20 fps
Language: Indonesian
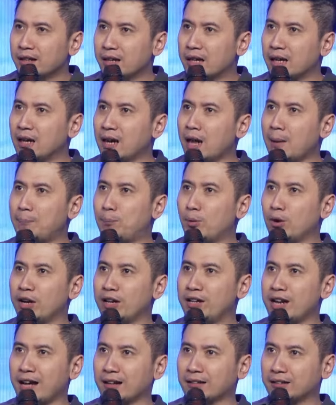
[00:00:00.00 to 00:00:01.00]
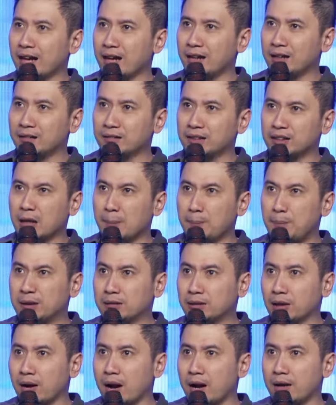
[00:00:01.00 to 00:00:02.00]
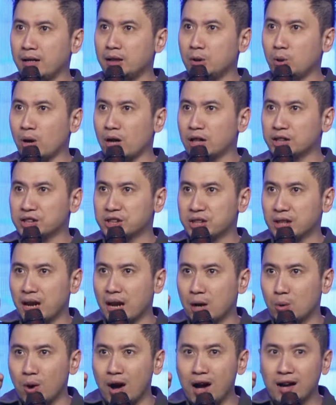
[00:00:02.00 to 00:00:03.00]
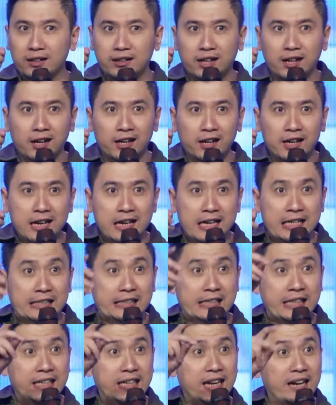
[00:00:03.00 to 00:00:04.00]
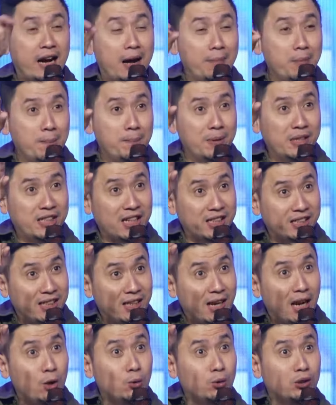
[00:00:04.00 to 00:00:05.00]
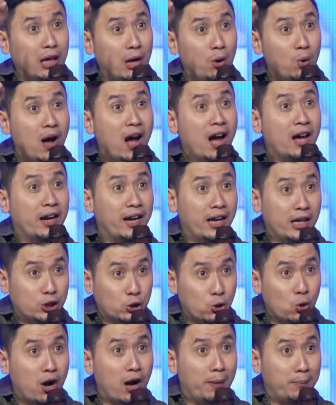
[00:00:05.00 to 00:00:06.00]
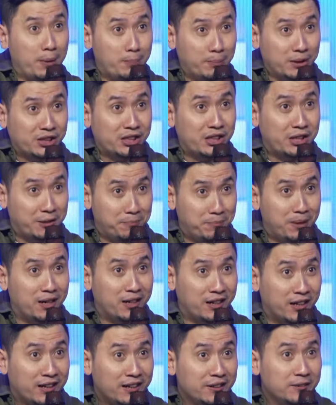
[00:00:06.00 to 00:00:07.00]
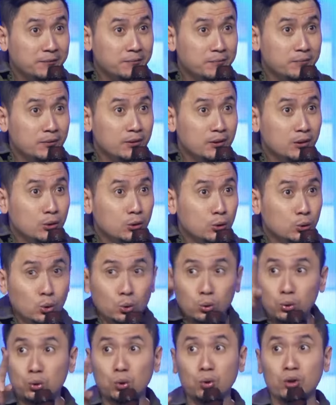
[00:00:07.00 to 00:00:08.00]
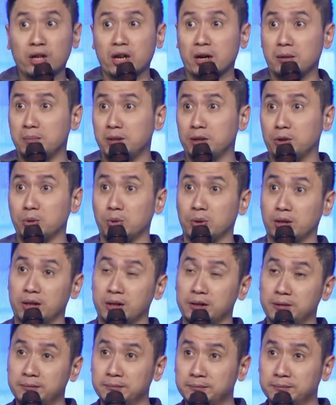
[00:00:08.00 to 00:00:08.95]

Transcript: Gelap boleh datang, tetapi terang itu akan selalu ada, sehingga kami bisa selalu tahu hari esok kami mesti kemana. Tuntun kami, Tuhan.